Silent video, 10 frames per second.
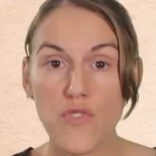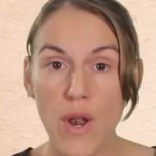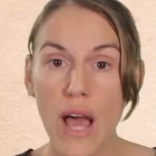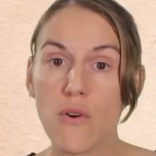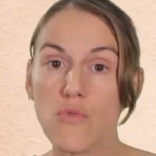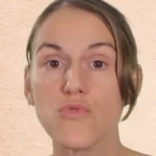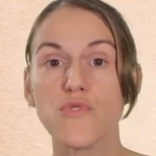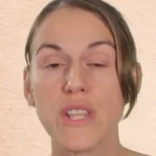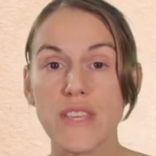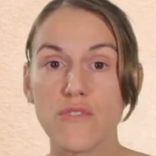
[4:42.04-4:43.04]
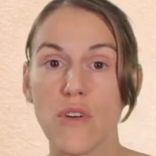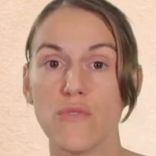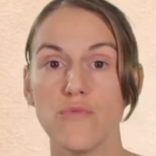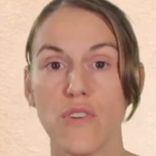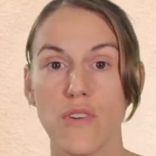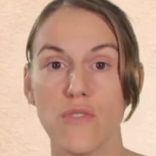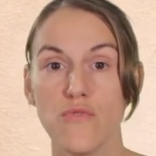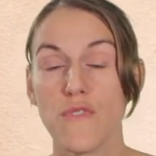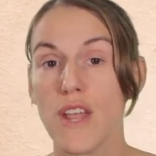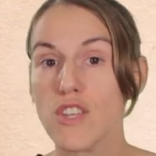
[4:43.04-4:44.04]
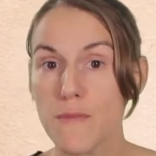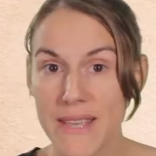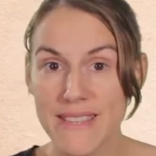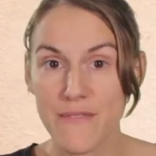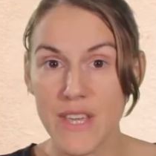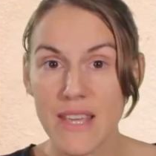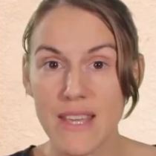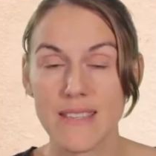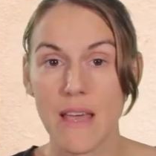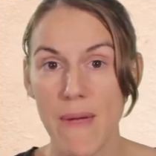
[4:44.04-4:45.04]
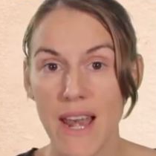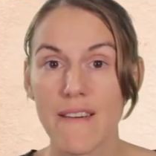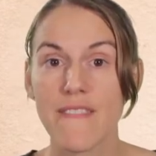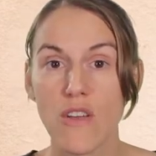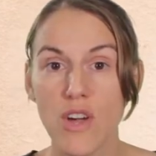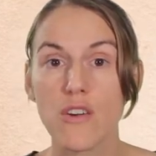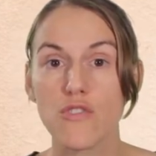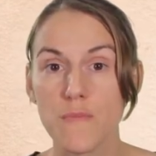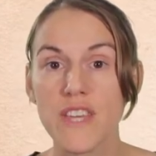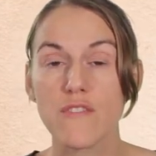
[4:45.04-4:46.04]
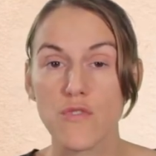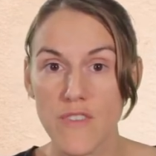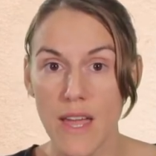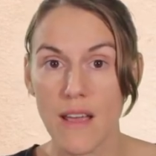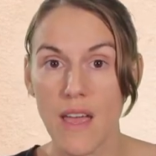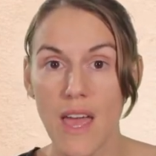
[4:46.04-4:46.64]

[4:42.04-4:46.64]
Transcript: cela, on utilise une, valeur spécifique qui s'appelle la valeur économique totale.